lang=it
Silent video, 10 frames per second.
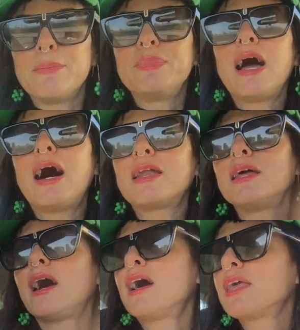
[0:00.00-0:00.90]

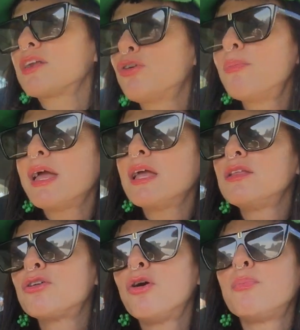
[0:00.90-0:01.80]
cambiare anche
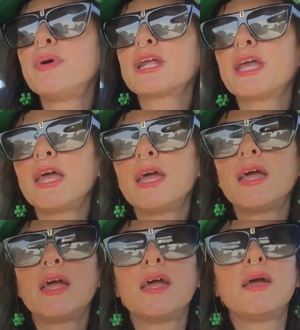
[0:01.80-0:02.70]
argomento
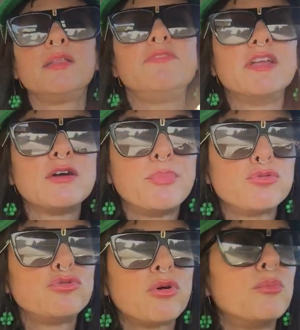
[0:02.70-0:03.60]
perché diventa un po'
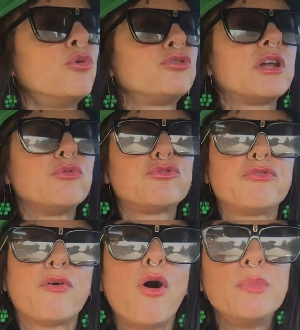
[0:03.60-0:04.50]
tutto molto
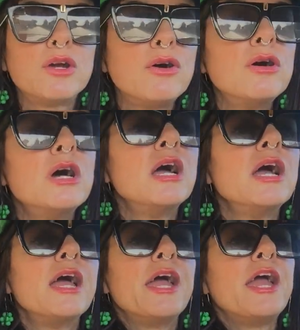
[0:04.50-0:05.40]
claustrofobico
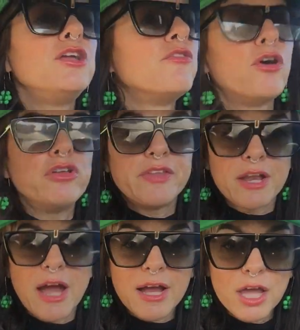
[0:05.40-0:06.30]
e io voglio
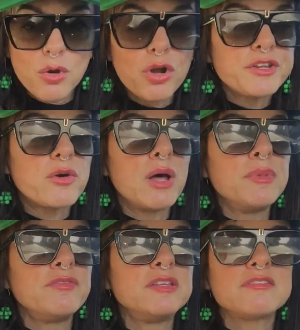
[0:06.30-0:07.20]
andare anche oltre con la
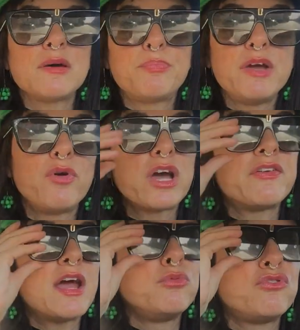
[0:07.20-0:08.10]
mia vita. Sapevo che
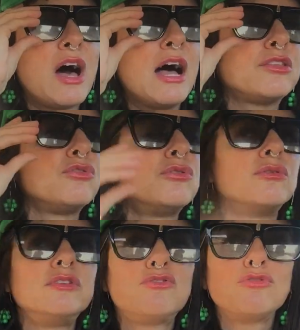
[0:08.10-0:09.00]
avrei usato
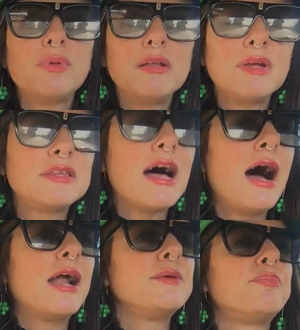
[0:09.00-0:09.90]
i disturbi
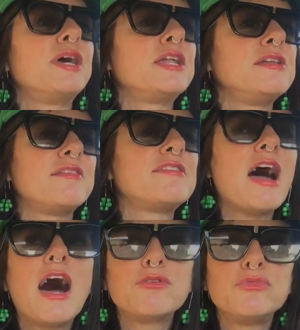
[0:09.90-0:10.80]
alimentari per
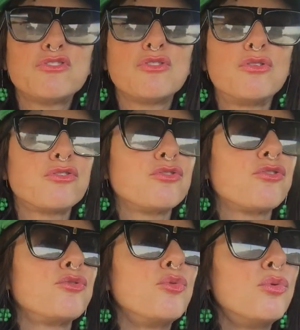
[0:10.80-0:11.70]
iniziare un discorso
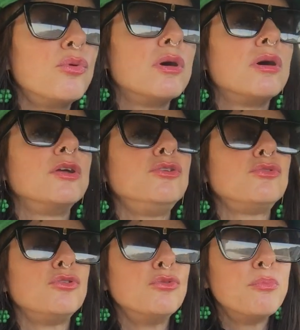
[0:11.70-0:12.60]
su uh,
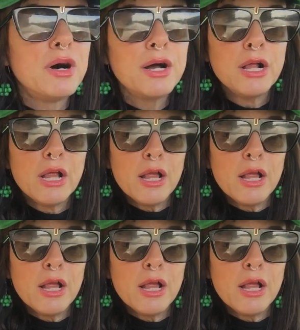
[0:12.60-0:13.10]
YouTube